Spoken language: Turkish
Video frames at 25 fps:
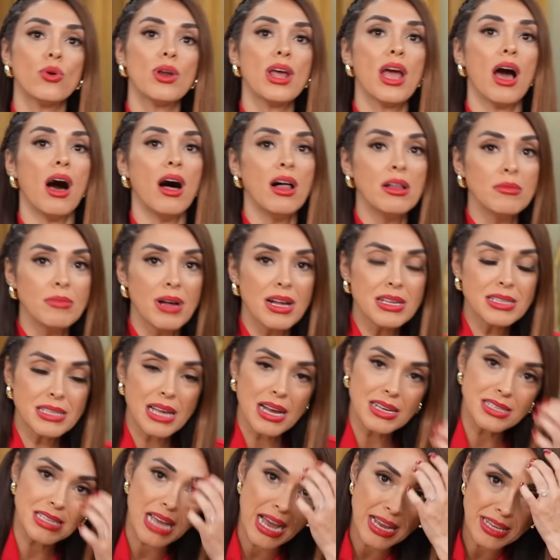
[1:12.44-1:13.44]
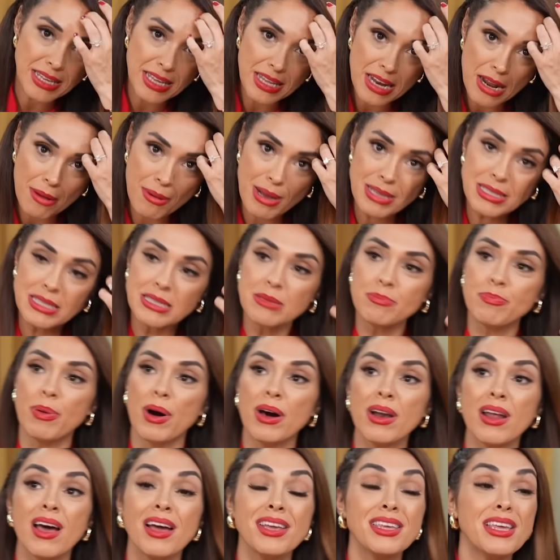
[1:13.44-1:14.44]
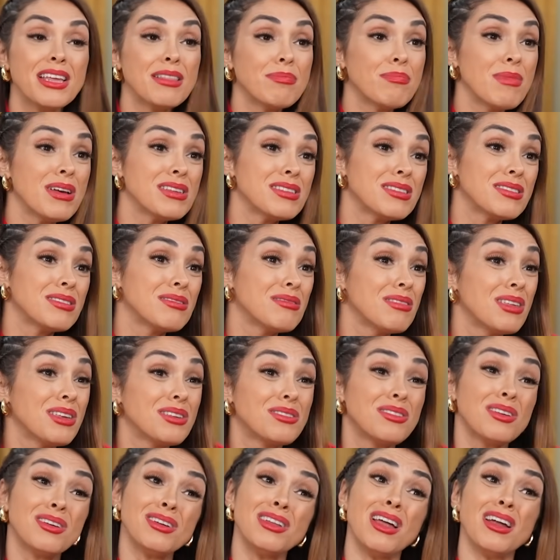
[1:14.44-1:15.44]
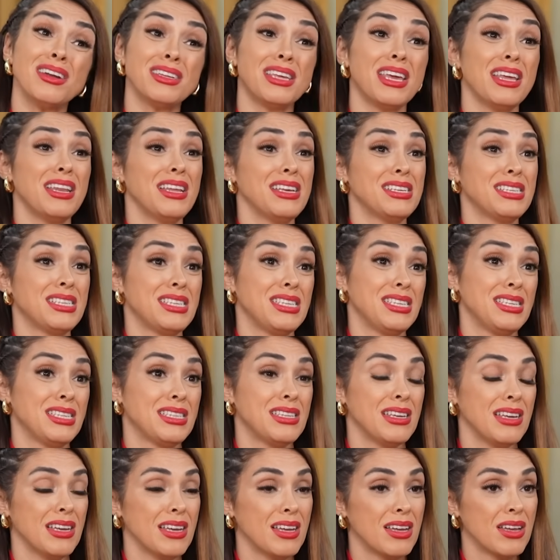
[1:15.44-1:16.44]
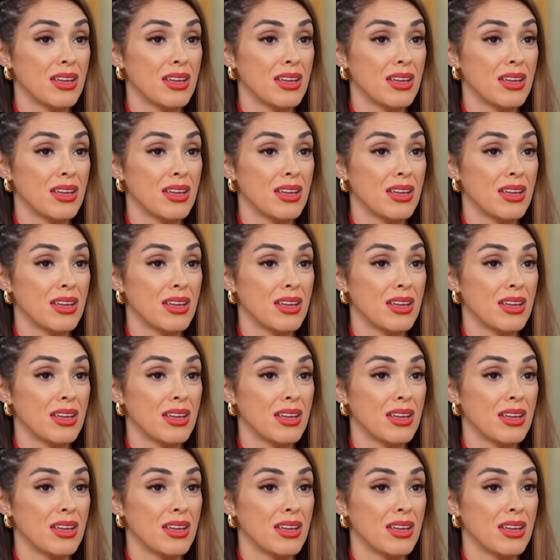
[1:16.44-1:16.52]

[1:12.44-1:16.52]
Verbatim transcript: oraya almazlar, sen giremezsin, paran yetmez. Ne kadar gereksizdi.